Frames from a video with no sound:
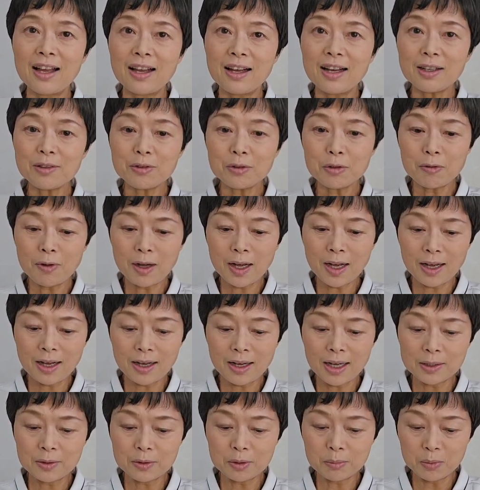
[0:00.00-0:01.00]
あとは
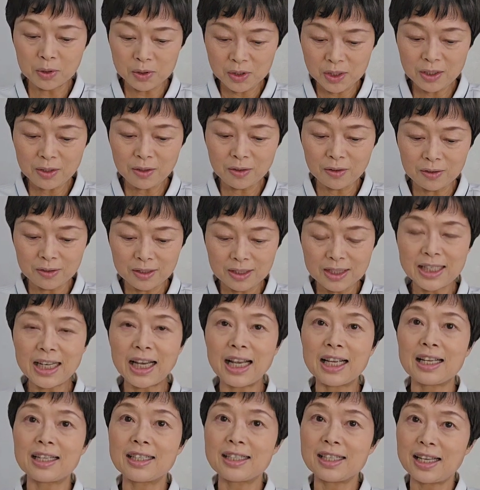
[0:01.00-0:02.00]
あのもちろんじゃ
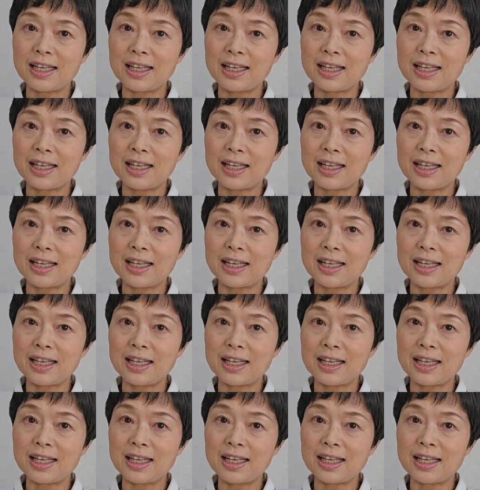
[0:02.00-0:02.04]
あ